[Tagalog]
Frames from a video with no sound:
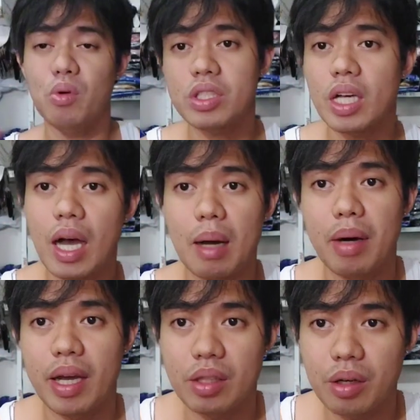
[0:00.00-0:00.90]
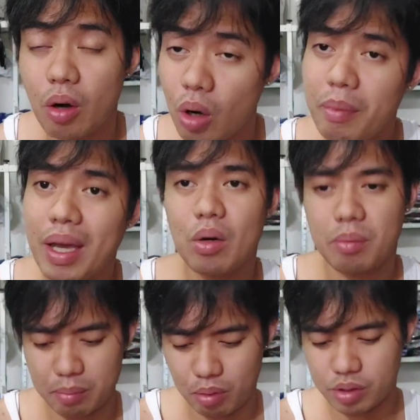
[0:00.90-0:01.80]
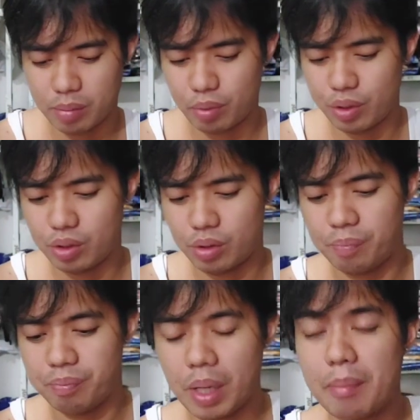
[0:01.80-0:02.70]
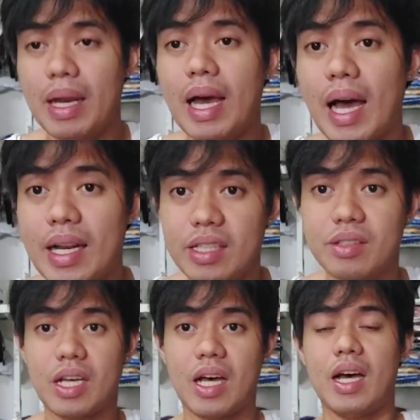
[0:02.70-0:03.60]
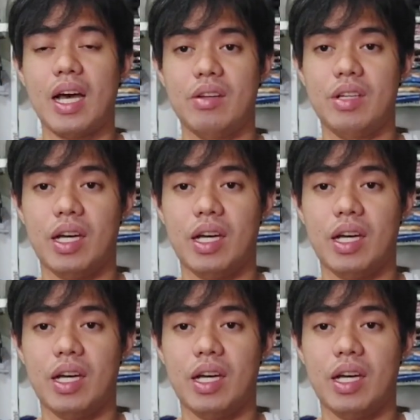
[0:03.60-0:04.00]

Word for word: bulsa nga ba ito? Oo, meron. May bulsa po ito. Kabilaan dito sa ano